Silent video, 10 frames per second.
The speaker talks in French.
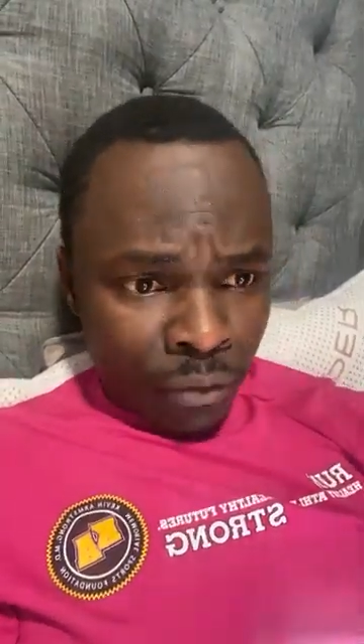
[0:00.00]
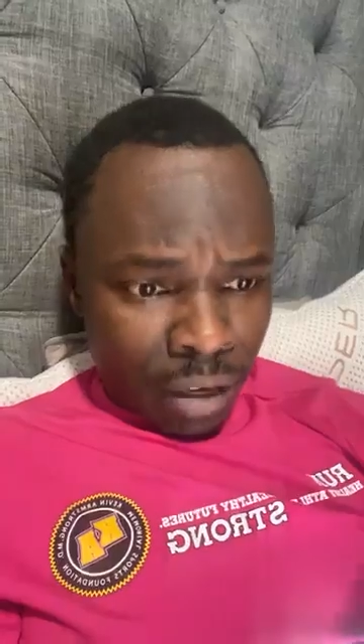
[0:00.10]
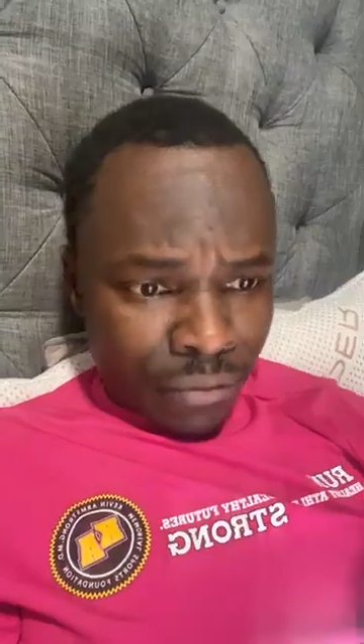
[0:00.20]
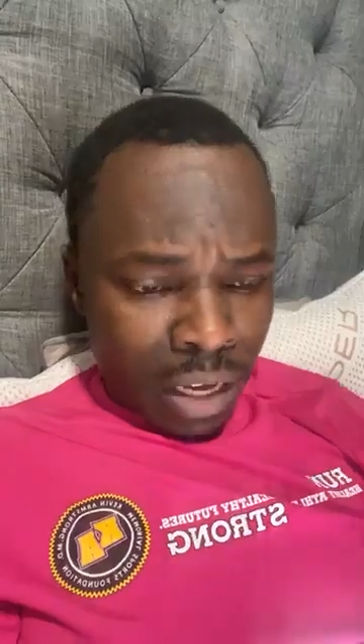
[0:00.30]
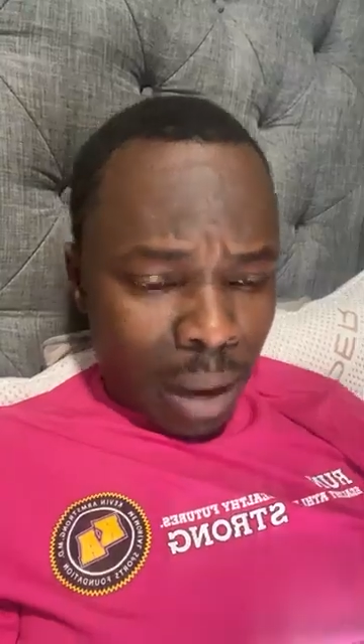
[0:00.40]
Je vais
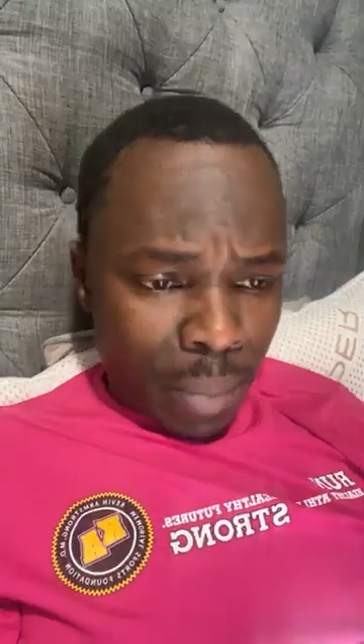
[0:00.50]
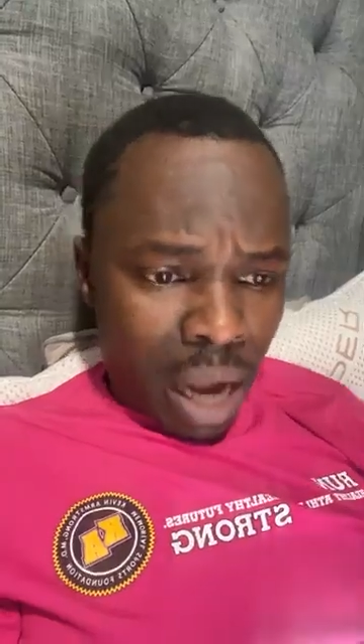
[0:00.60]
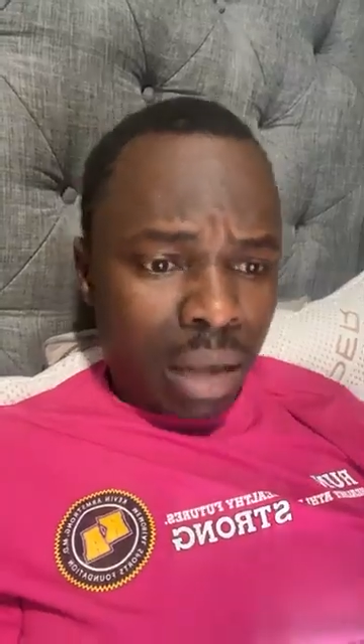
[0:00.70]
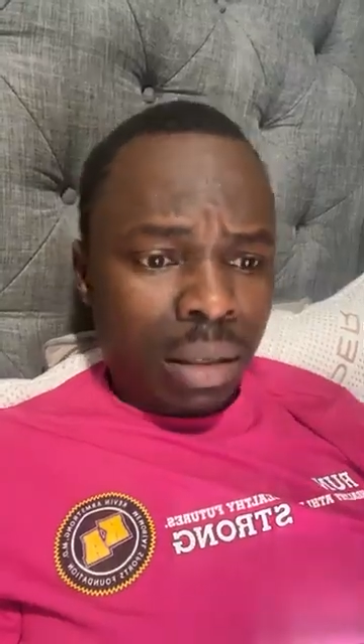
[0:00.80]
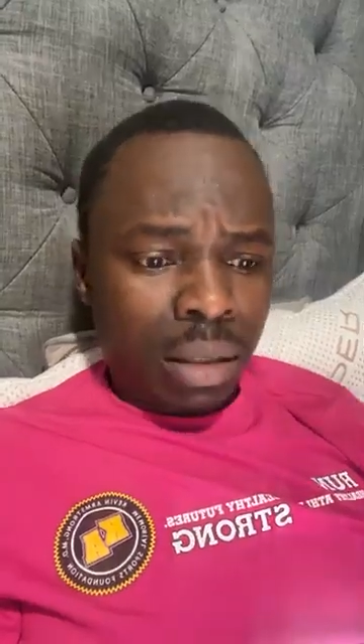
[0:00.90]
vérifier
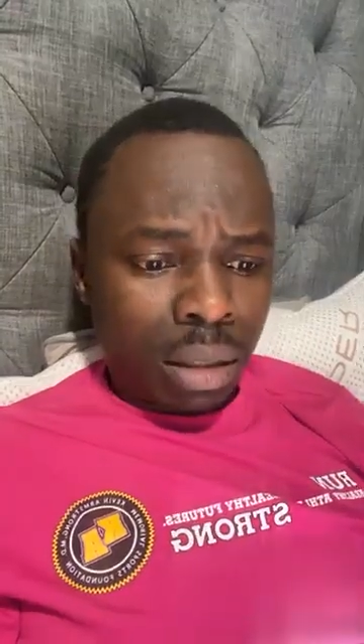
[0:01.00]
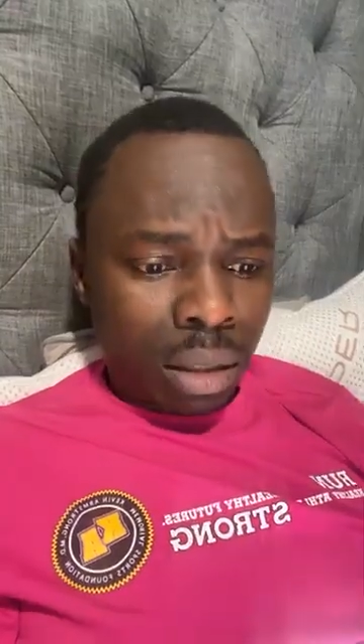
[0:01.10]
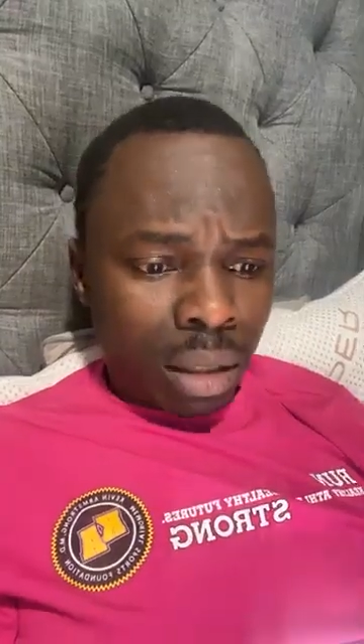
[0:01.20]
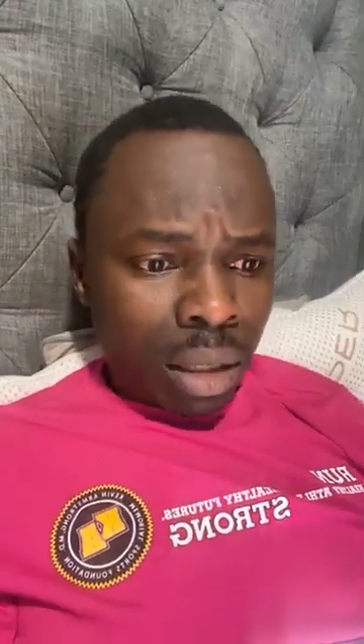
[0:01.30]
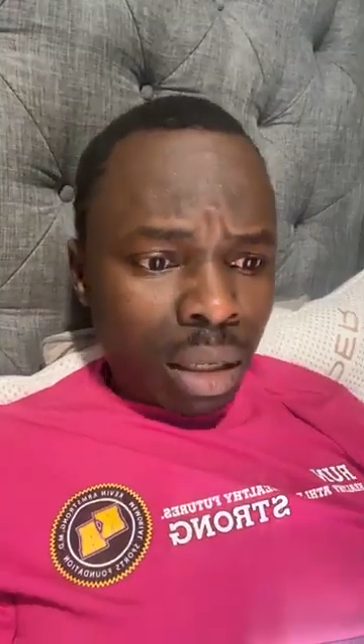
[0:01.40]
là-bas.
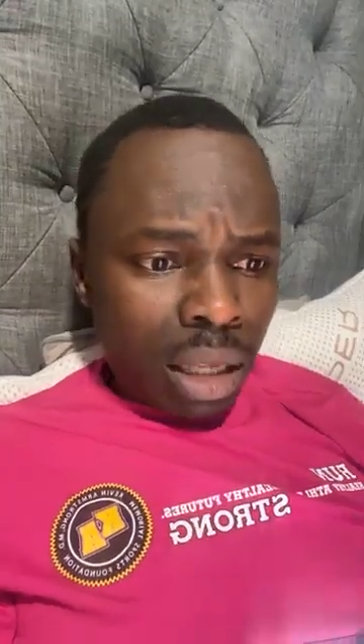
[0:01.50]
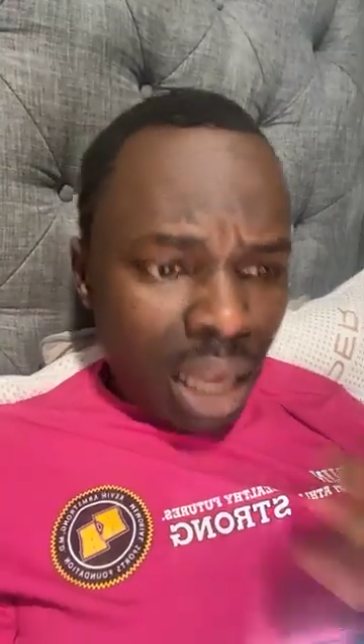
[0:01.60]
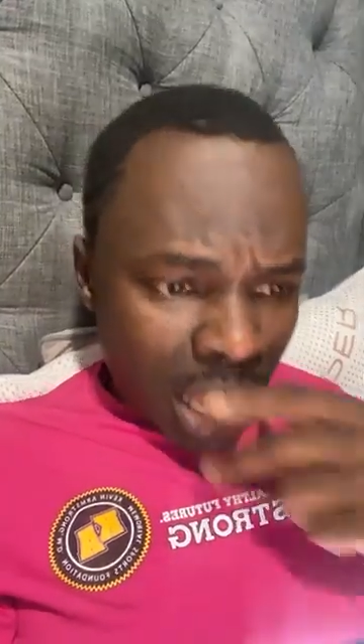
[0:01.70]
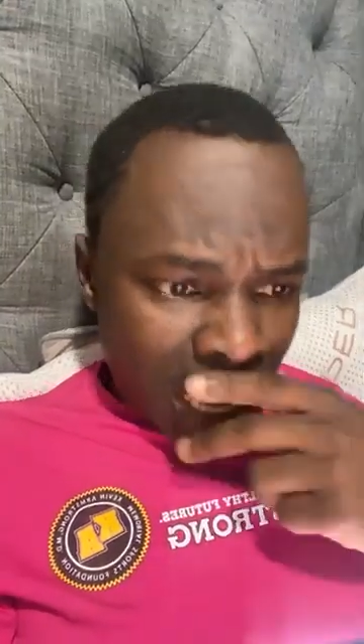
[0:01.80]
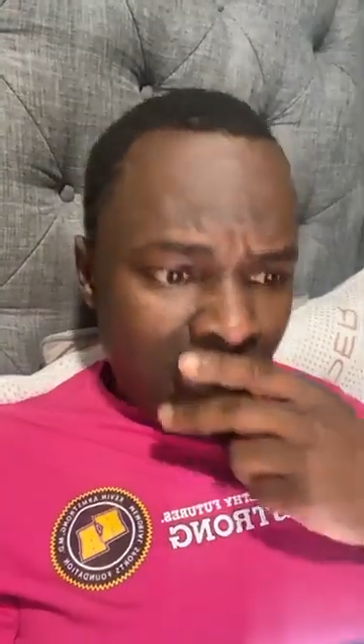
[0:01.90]

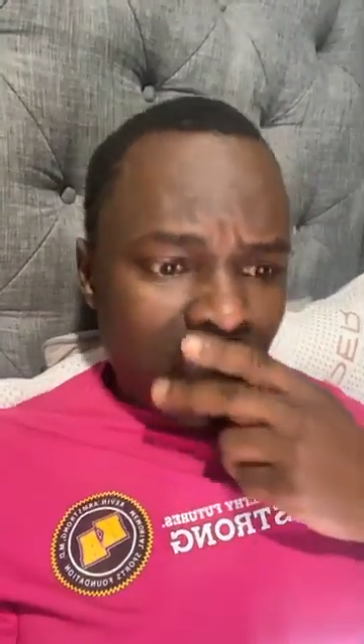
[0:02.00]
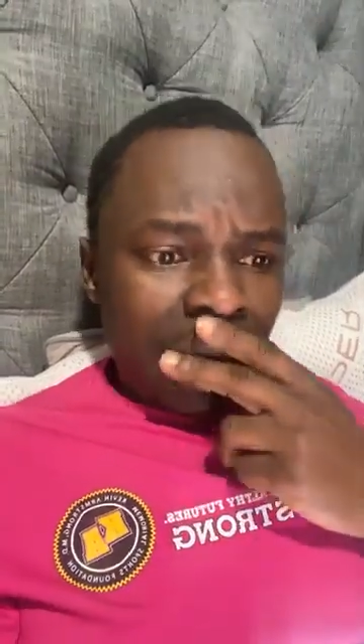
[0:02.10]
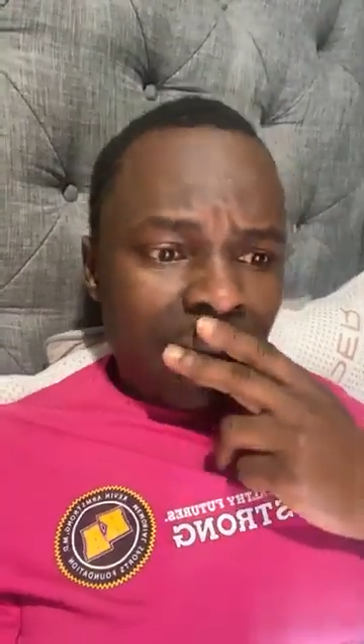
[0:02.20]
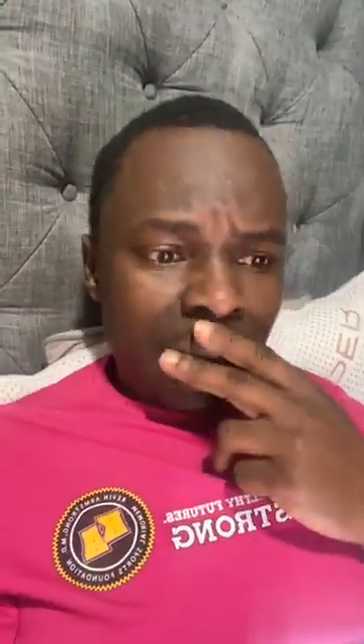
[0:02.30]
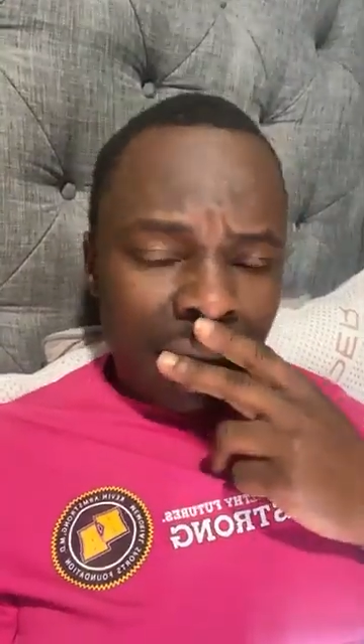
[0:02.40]
Et eh?